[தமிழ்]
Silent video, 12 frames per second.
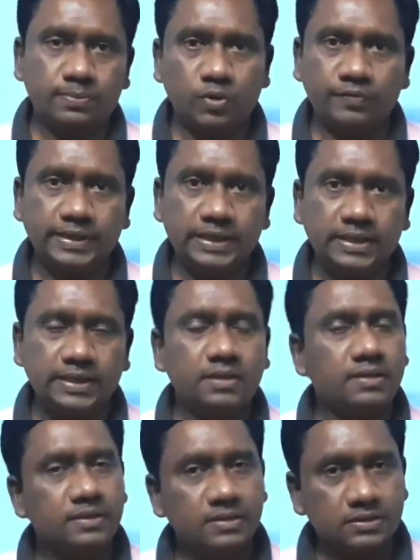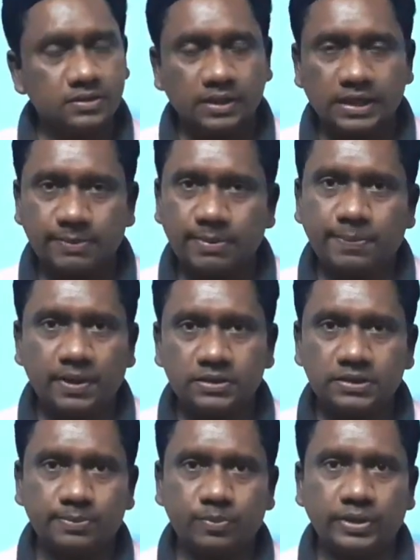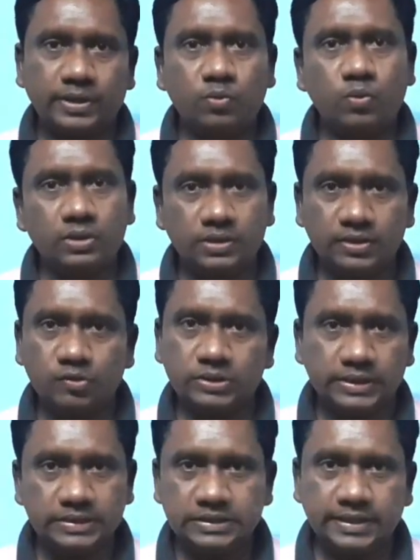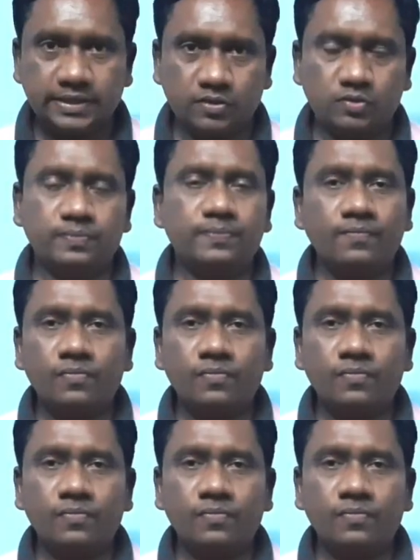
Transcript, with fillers: போவீங்க இல்லையா ஸோ கண்டிப்பாக பார்த்துட்டு போனீங்கன்னா உங்களுக்கு இன்னும் கொஞ்சம் ஈஸியாக இருக்கும்